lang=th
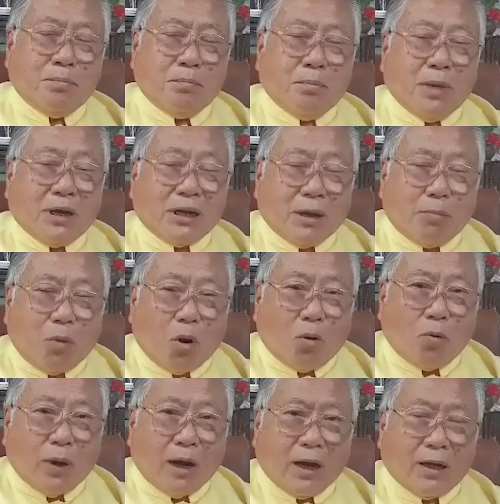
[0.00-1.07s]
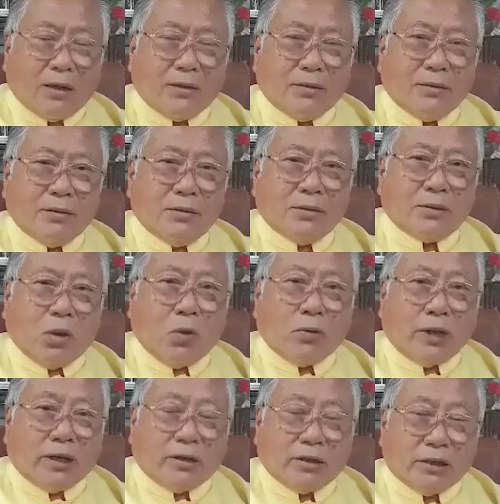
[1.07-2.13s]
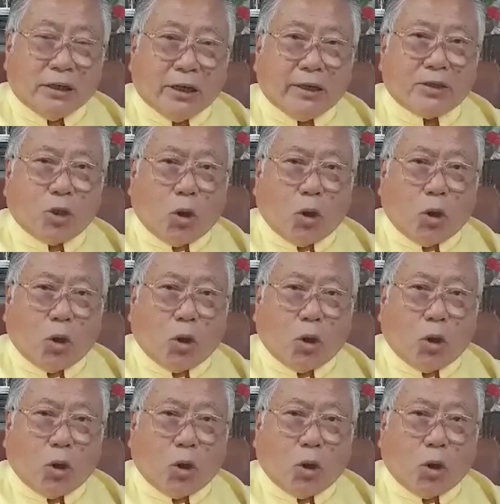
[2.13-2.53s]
เหมือนกับบอกว่าต้องเหน็ดเหนื่อย